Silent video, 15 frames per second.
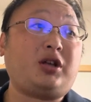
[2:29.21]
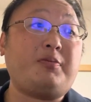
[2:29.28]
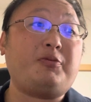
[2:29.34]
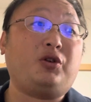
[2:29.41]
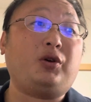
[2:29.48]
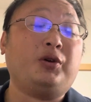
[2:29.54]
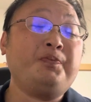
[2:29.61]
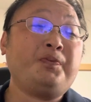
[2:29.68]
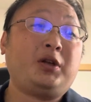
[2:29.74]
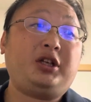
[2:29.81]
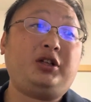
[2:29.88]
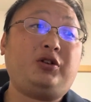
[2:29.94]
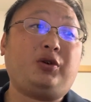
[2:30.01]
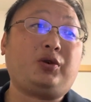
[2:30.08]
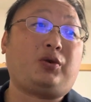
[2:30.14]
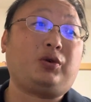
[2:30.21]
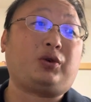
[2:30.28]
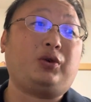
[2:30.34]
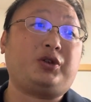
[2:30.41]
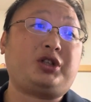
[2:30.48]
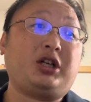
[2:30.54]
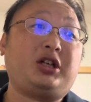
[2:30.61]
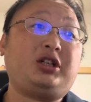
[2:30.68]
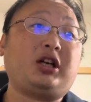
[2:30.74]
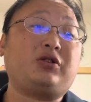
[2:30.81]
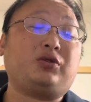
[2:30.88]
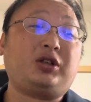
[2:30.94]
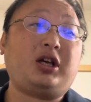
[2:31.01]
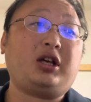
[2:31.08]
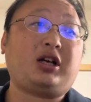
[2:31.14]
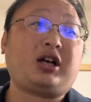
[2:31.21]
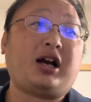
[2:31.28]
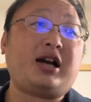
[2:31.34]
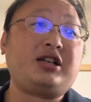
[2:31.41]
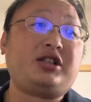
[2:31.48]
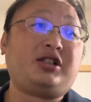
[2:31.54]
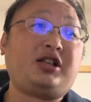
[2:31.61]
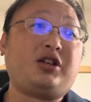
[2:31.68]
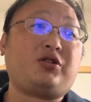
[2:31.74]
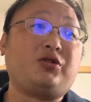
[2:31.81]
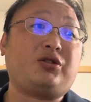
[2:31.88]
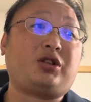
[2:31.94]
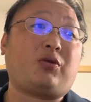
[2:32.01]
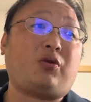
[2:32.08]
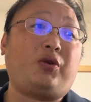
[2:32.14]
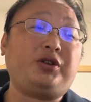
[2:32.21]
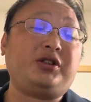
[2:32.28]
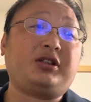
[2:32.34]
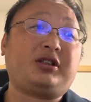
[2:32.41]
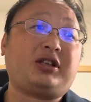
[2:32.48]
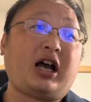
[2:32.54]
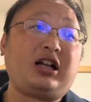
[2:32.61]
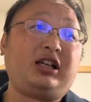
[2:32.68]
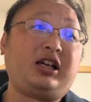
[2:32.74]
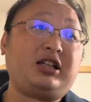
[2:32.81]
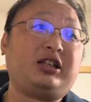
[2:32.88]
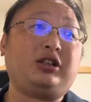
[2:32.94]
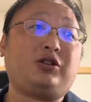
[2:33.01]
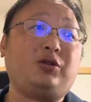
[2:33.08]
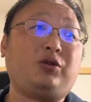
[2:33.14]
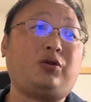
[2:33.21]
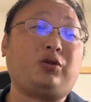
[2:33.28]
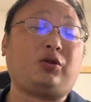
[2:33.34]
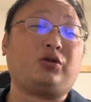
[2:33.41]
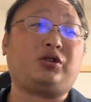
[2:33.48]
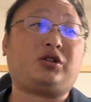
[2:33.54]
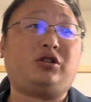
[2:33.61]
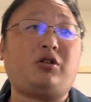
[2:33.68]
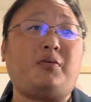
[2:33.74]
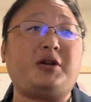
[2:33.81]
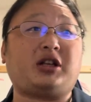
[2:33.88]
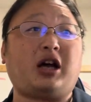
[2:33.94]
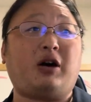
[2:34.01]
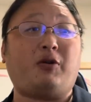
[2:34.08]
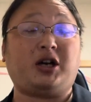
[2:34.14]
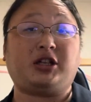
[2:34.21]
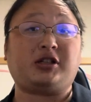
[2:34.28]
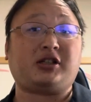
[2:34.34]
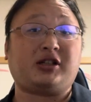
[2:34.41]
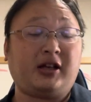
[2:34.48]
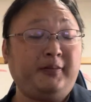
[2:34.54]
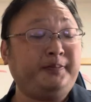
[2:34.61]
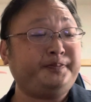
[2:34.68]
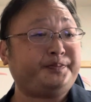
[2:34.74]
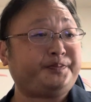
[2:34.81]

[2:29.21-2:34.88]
でも、ひどいことをしてきたので、開示請求して、こいつの誰やねんっていうことを突き止めたわけですね。